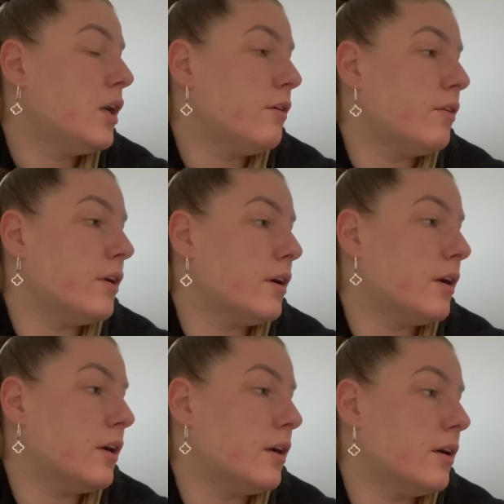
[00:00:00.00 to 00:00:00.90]

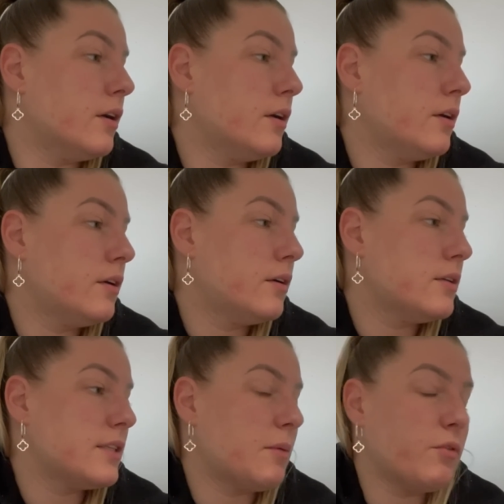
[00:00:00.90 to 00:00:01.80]
wir, äh,
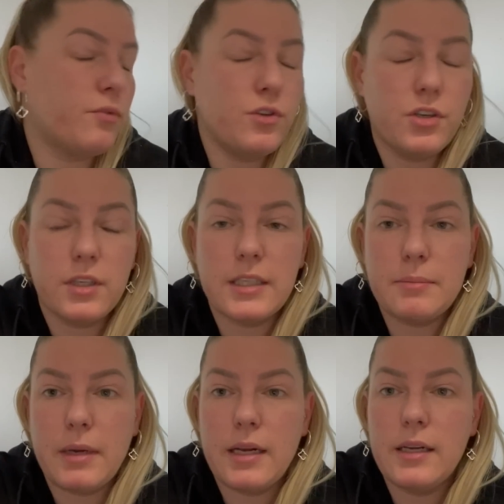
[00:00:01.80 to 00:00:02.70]
sagen wir, Frühstück jetzt
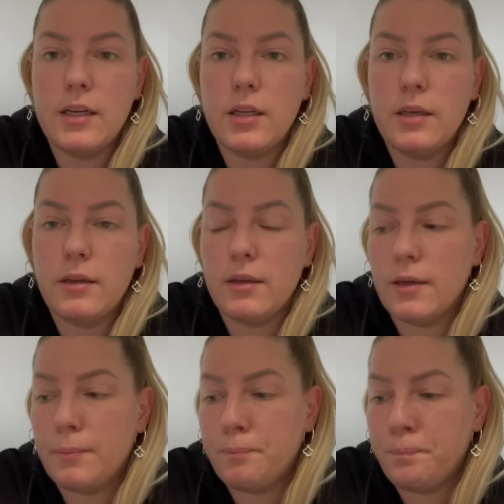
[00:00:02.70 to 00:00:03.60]
mal
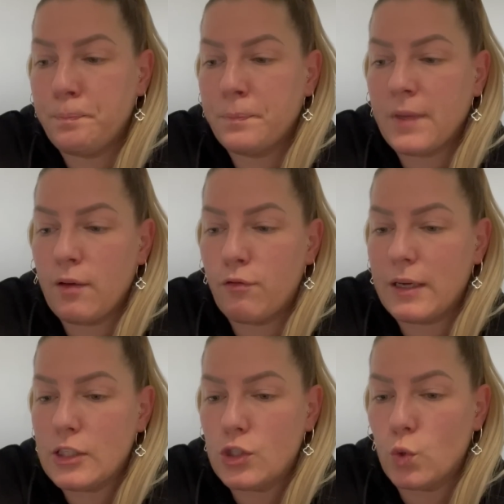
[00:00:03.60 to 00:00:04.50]
ähm,
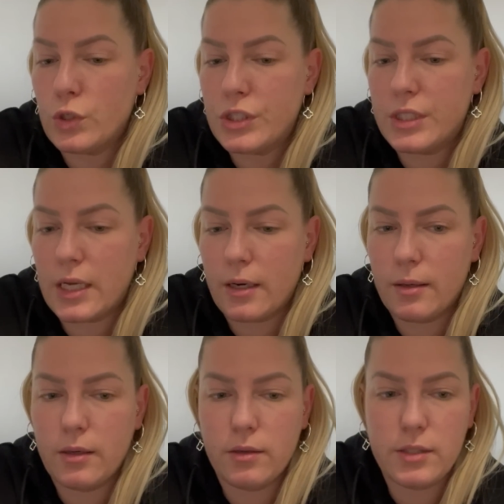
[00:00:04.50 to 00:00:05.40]
was und
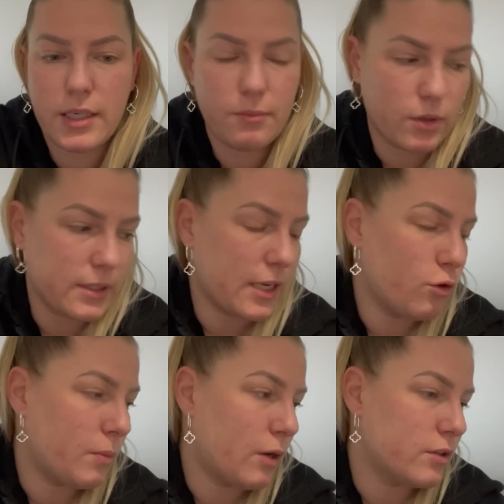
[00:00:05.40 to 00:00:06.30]
dann ziehen wir uns an
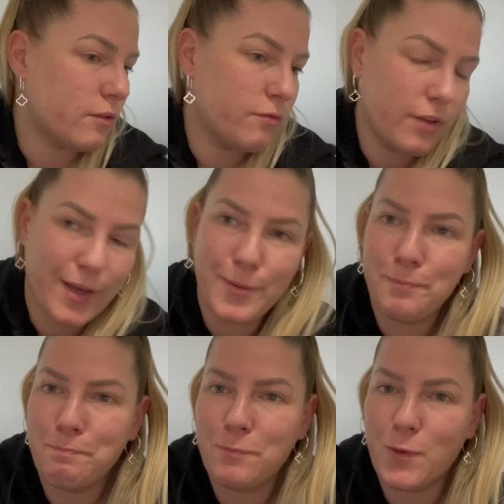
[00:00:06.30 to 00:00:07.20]
und machen uns auf den Weg.
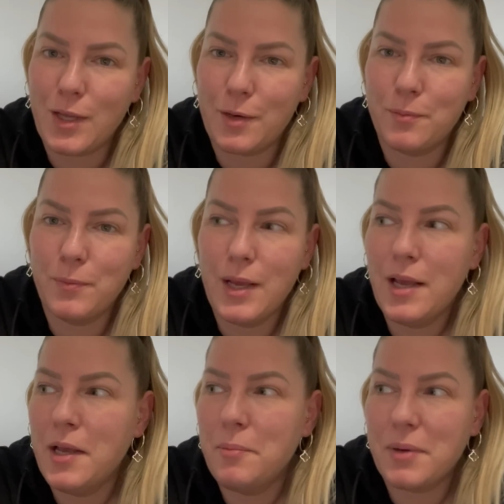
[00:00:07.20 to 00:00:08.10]
Und dann
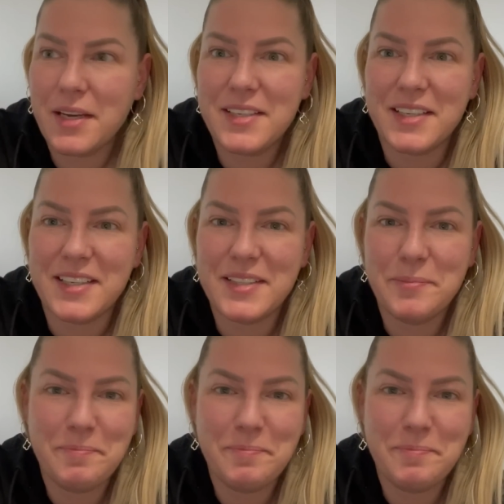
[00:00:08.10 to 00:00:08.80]
berichte ich.